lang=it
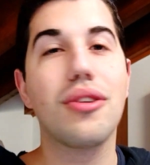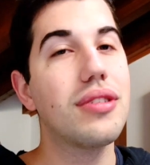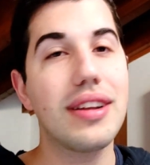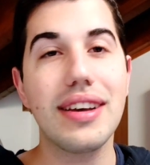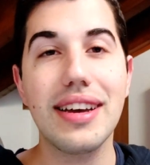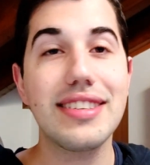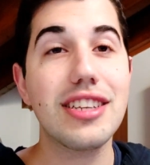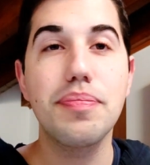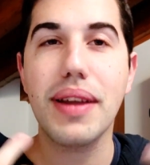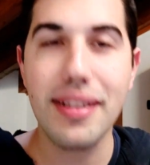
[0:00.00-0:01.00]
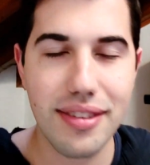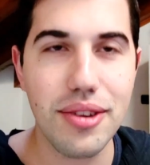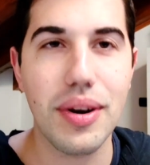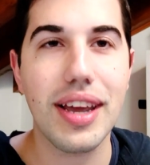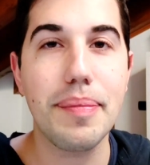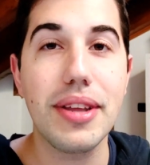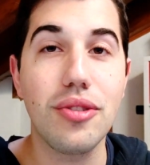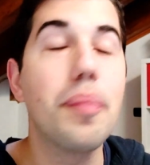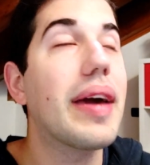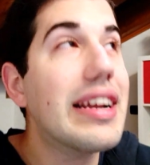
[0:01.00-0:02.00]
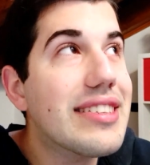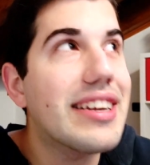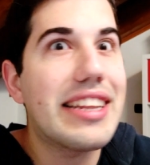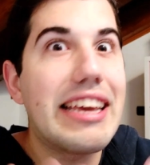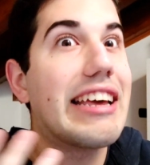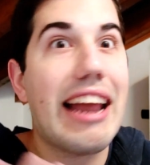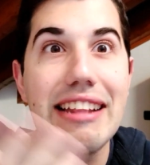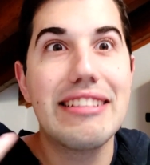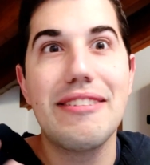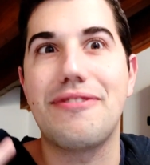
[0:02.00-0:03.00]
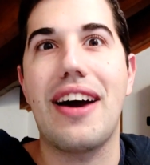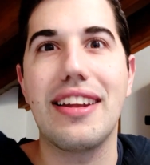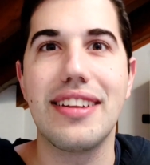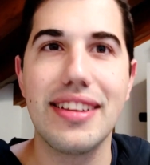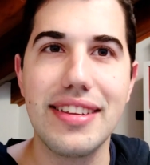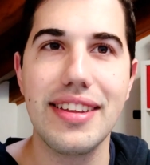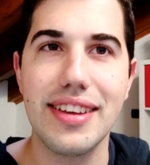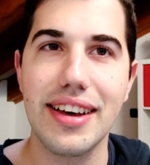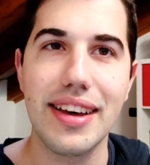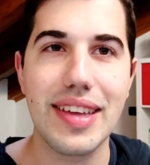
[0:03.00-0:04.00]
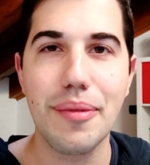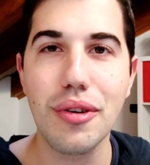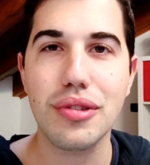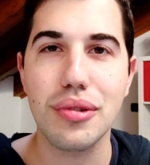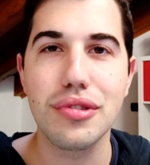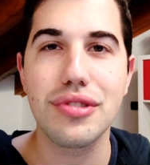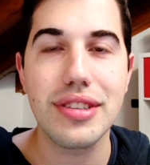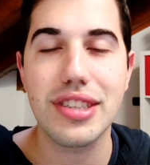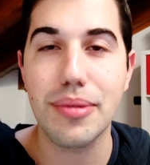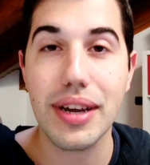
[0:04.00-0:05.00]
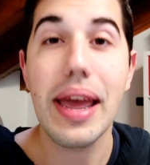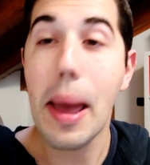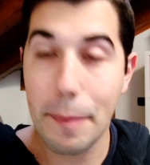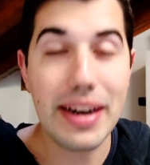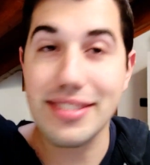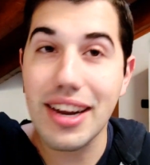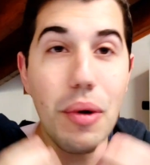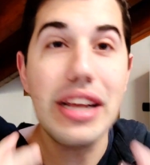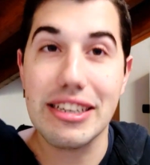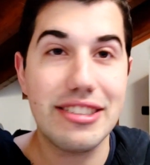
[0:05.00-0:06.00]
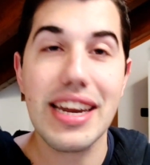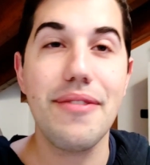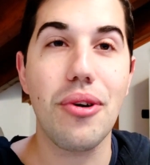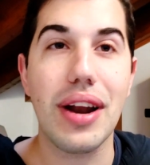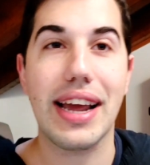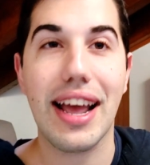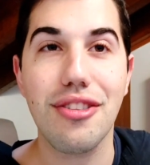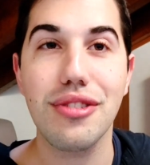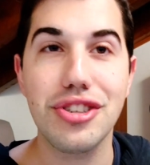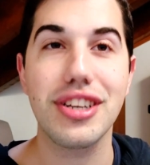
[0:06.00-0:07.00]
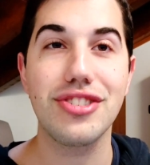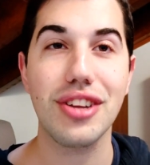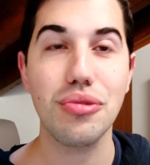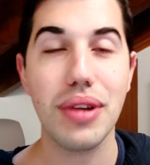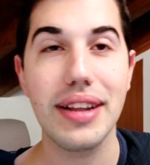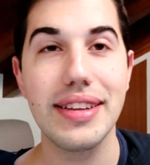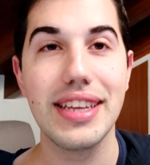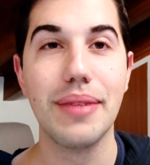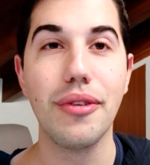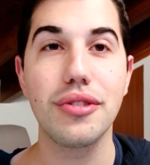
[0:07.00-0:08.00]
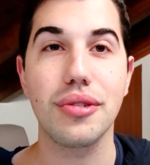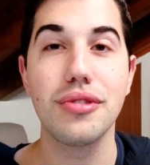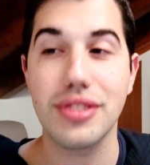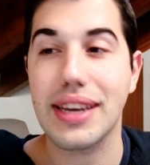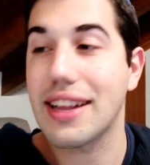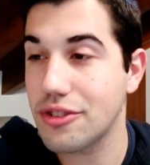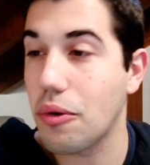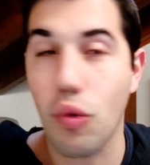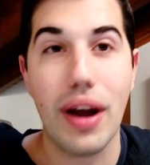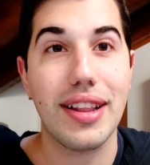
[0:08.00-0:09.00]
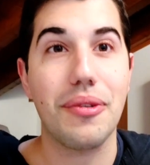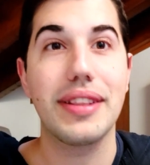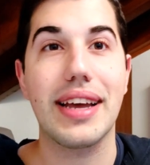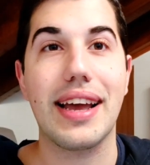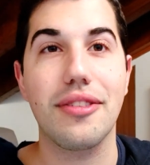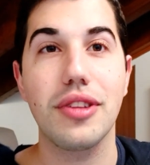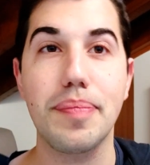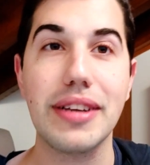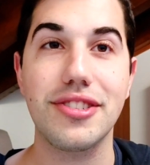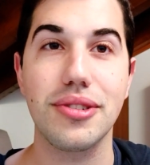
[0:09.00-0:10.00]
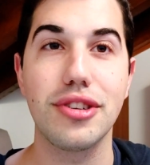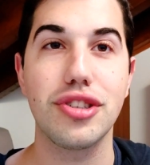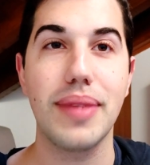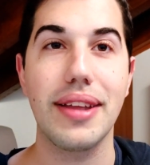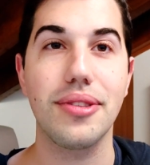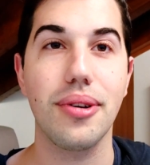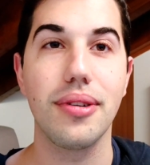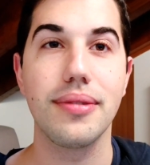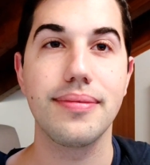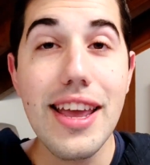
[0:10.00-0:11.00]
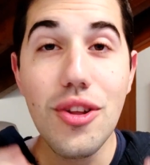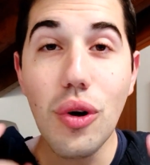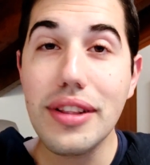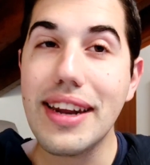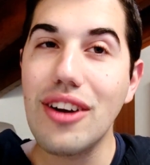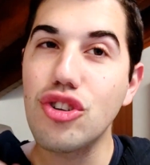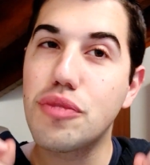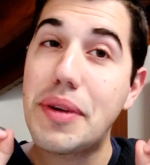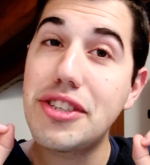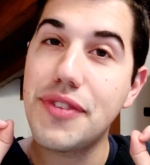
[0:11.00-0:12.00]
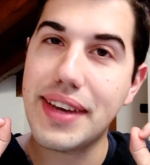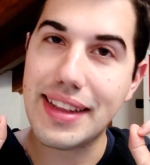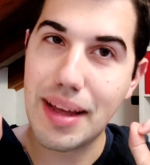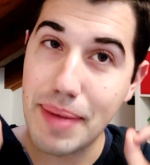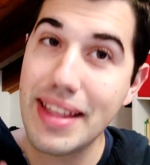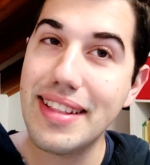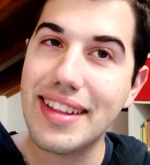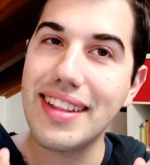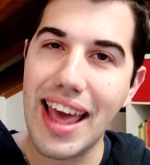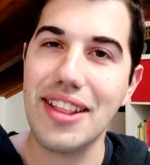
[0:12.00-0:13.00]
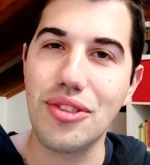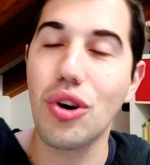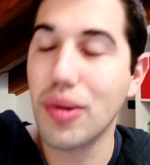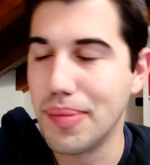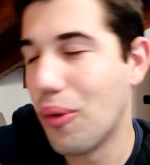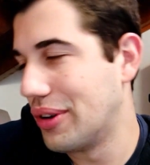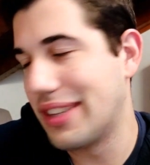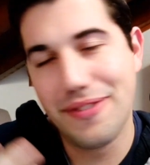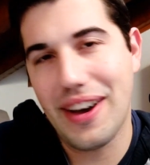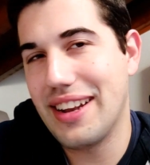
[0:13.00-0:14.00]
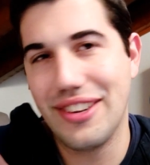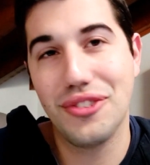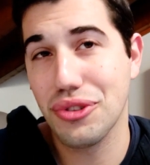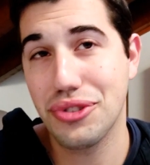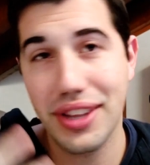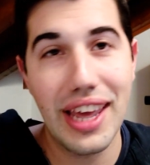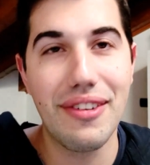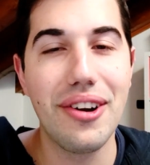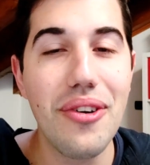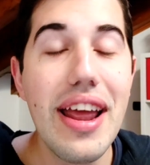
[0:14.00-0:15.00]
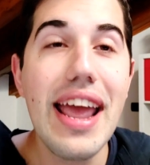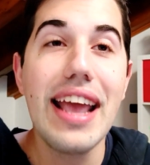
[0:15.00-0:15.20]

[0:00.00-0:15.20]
con esasperazione, capito? Per essere dei grandi fan di Game of Thrones, diciamo che per essere quelli che scrivono la cazzo di sceneggiatura di Game of Thrones, cazzo, guarda quanta cazzo di passione ci mettono. Inoltre hanno specificatamente detto, come molti fan sostenevano,